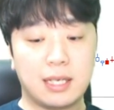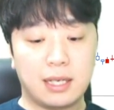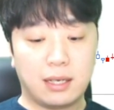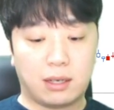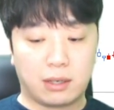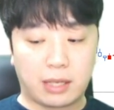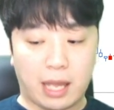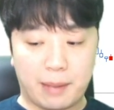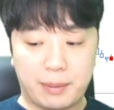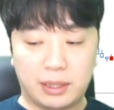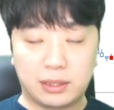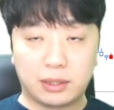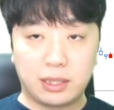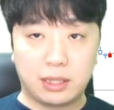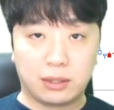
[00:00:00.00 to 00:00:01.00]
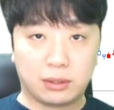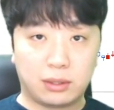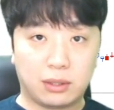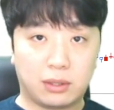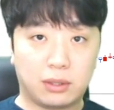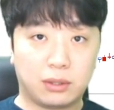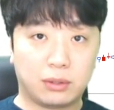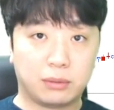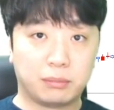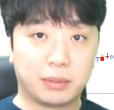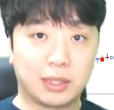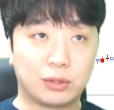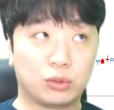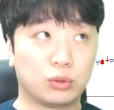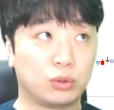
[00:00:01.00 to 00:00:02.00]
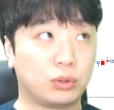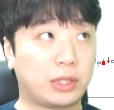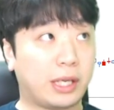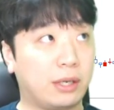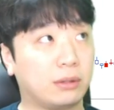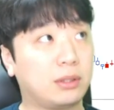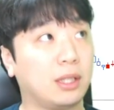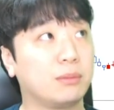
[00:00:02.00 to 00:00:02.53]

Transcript: 어, 개별적인 어떤 매수 세력